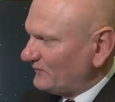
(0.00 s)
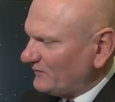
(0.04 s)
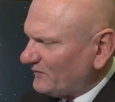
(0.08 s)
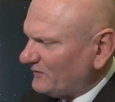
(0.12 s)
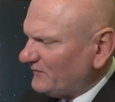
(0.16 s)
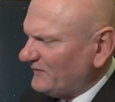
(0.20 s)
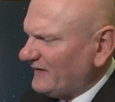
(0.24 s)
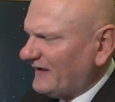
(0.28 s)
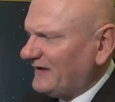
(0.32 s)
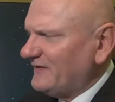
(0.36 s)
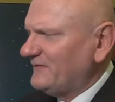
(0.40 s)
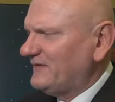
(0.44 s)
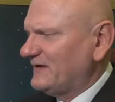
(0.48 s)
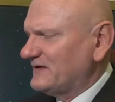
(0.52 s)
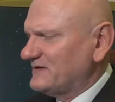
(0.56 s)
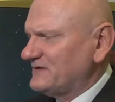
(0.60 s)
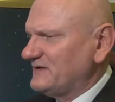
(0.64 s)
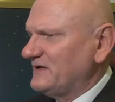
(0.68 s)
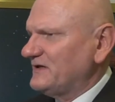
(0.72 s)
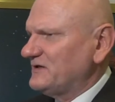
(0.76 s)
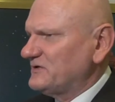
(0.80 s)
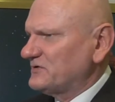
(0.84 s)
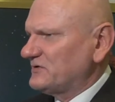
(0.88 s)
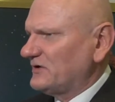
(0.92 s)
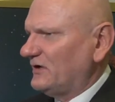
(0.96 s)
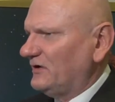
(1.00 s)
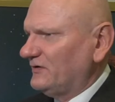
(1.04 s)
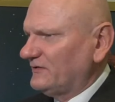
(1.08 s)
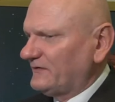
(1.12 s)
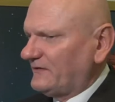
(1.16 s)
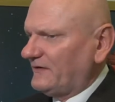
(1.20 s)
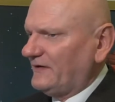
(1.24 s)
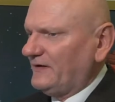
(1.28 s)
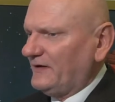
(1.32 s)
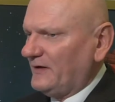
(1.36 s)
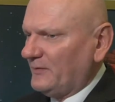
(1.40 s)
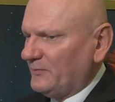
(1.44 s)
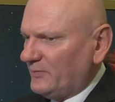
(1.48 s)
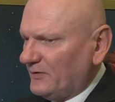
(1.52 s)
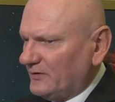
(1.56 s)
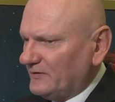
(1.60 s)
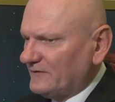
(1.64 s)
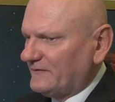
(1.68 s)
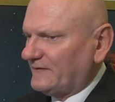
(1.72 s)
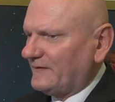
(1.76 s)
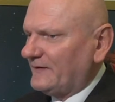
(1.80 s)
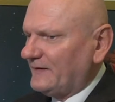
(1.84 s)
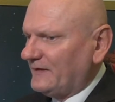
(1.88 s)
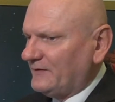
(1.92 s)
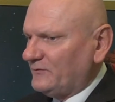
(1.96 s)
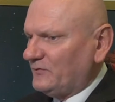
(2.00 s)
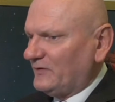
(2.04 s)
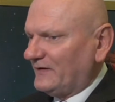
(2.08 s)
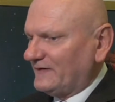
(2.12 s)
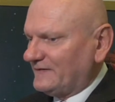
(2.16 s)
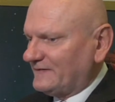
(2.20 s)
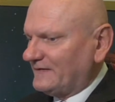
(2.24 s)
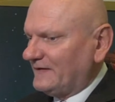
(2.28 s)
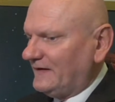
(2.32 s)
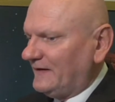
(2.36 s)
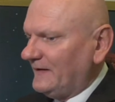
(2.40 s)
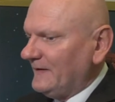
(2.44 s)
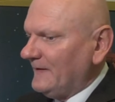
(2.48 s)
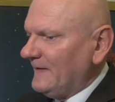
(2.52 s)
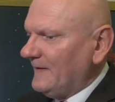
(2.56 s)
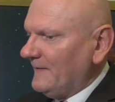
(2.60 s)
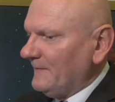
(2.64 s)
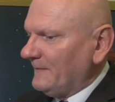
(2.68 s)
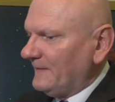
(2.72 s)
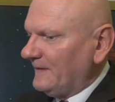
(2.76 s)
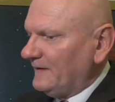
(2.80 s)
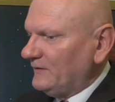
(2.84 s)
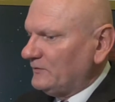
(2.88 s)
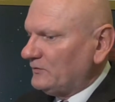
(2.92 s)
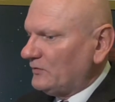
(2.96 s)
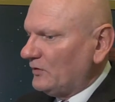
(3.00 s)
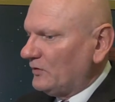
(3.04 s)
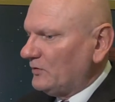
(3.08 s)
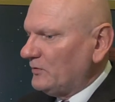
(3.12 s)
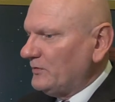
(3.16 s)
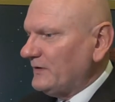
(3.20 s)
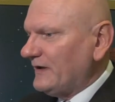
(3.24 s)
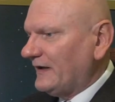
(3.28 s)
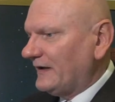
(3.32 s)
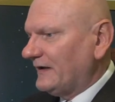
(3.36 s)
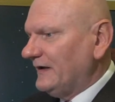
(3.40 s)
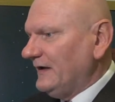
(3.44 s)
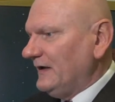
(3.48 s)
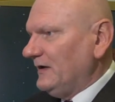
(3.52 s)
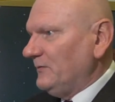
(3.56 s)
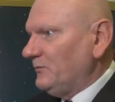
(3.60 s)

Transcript: To najważniejsza ocena, bo ocena własna e, Torunian.